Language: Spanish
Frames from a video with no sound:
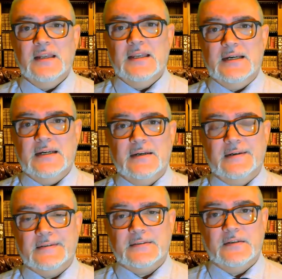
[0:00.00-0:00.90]

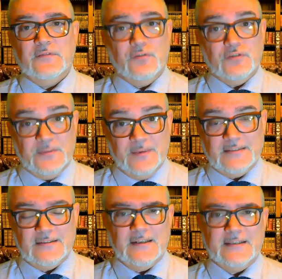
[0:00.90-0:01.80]
las flores de Bach,
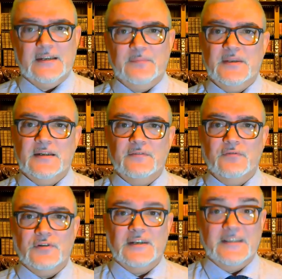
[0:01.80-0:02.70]
la terapia
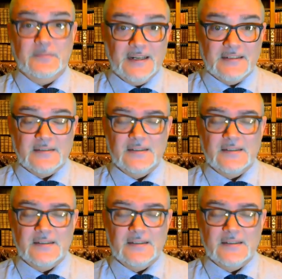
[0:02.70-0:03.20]
floral de Bach,